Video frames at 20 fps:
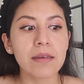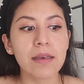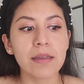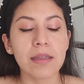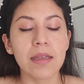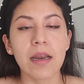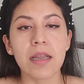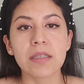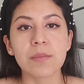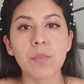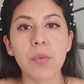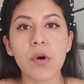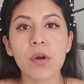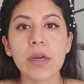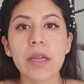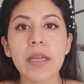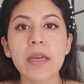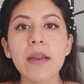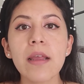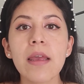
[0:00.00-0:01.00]
que te las
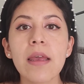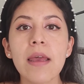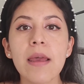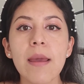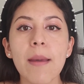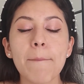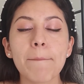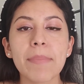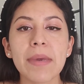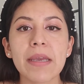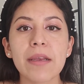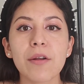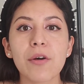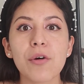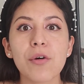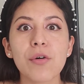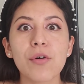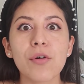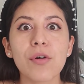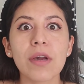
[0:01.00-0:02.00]
ponen.
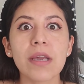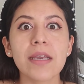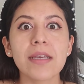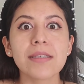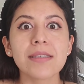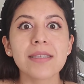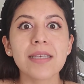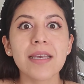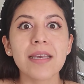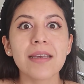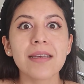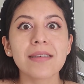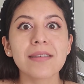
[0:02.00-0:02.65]
Pero ese